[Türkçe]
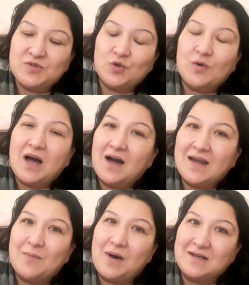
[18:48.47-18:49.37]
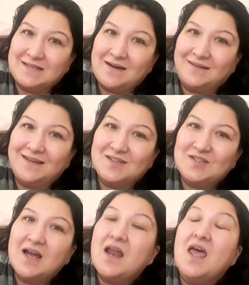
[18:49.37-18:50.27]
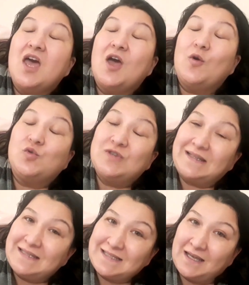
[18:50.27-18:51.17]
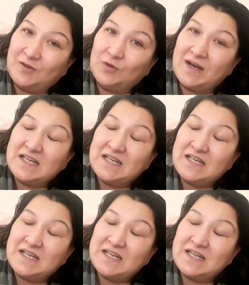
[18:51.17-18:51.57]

Çünkü hala bazı arkadaşlar ücretli zannediyorlar.